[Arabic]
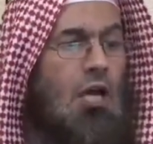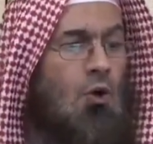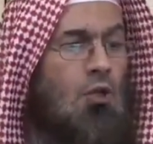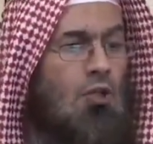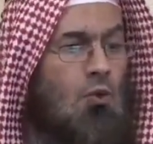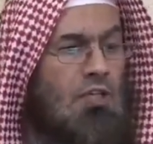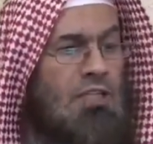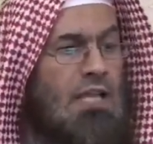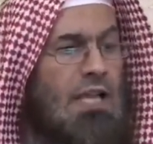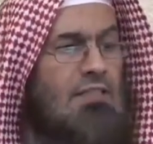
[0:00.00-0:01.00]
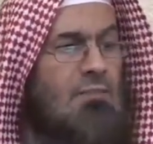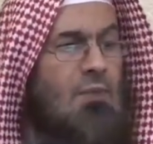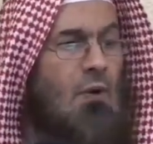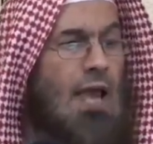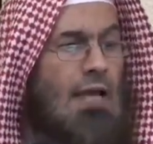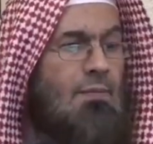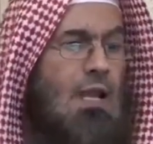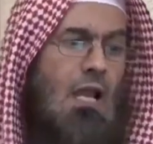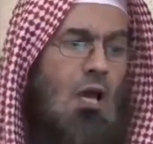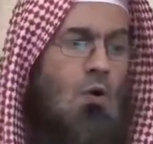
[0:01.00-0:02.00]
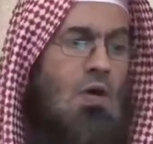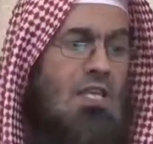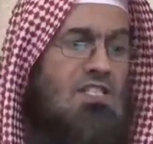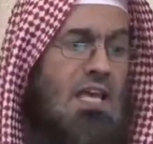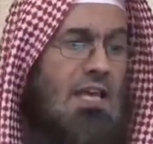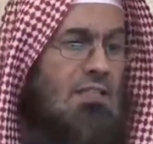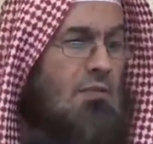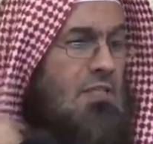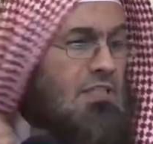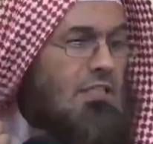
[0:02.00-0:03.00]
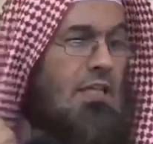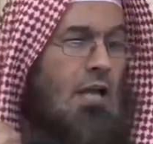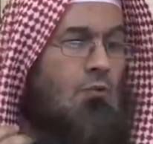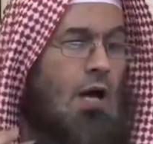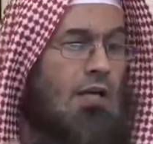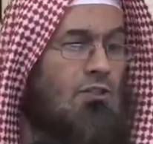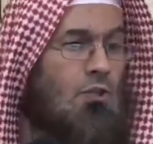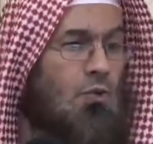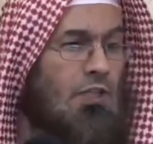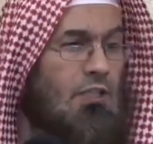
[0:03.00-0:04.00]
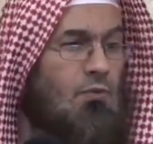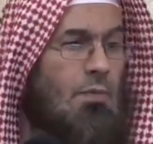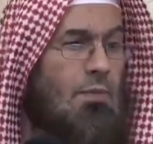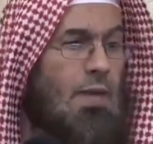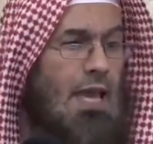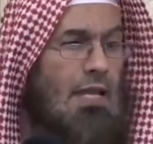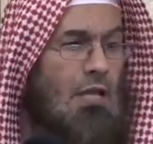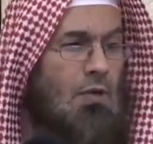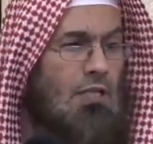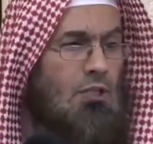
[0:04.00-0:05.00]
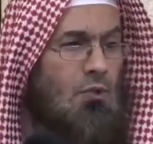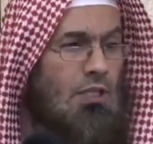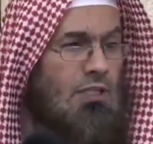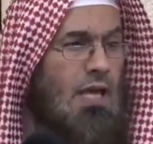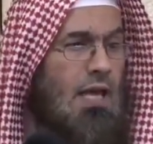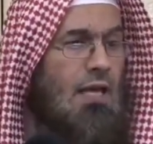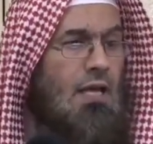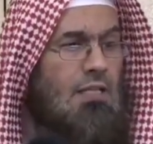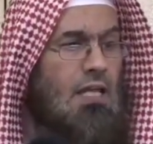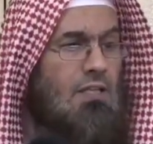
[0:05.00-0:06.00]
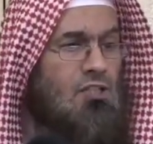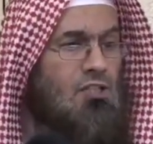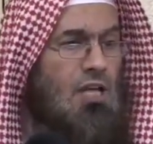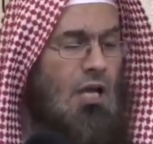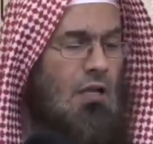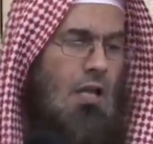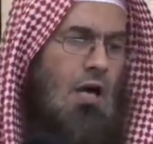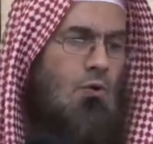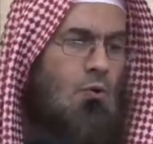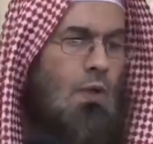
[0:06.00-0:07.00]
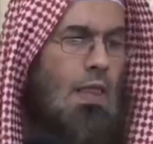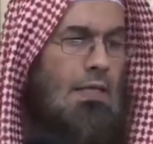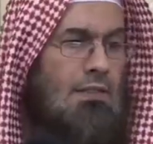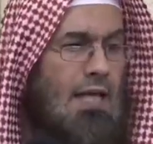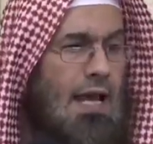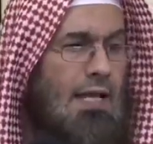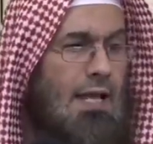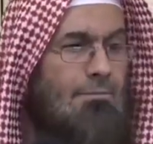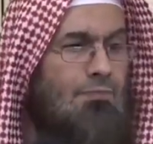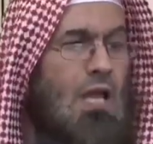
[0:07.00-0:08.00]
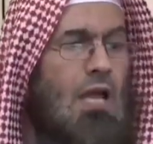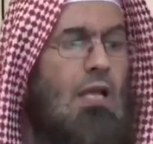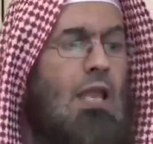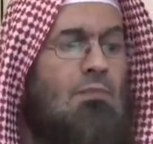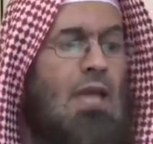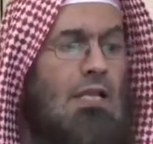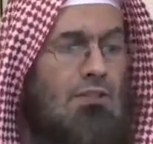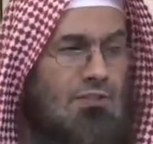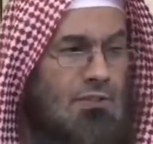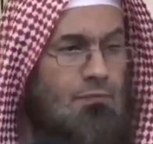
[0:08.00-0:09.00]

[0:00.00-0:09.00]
التوحيد الأتم والأكمل وسيأتي مزيد لأنواع التوحيد وبيان لأنواع التوحيد غدا إن شاء الله تعالى لم يلد